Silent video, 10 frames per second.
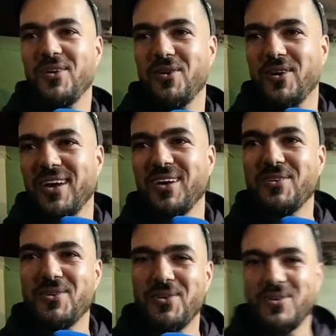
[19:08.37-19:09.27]
وكي
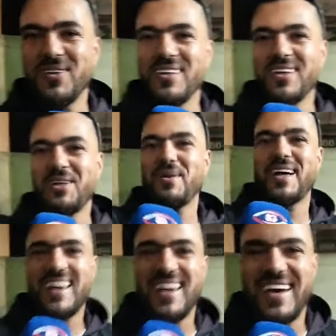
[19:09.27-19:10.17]
كنقولوا
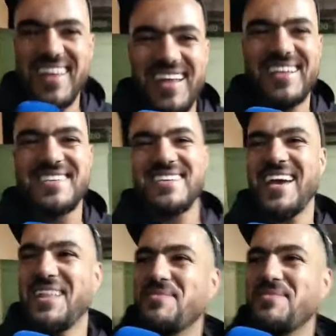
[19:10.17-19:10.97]
البركه ديال هذا الشيء هذا